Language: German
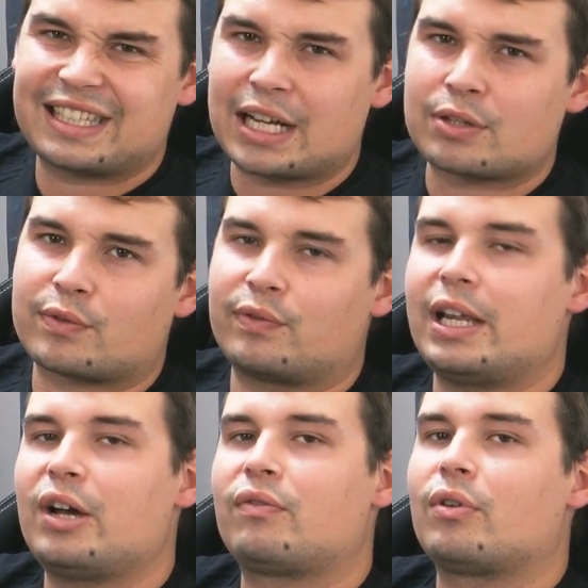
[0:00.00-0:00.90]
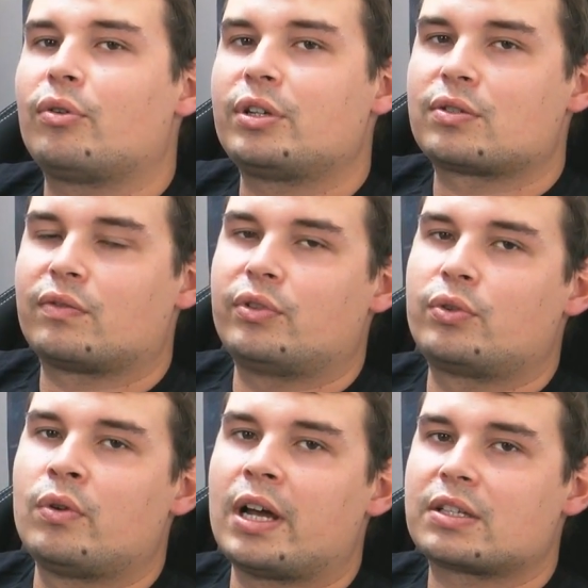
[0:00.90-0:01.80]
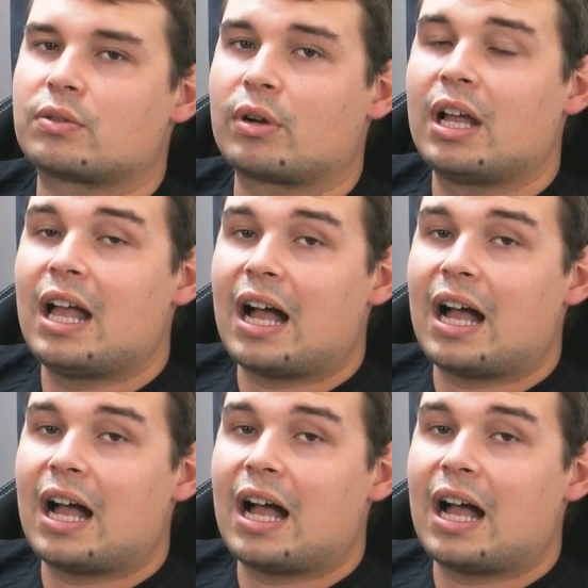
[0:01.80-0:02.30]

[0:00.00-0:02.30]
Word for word: ganz so viel Airflow, und nicht so viel Kühlleistung,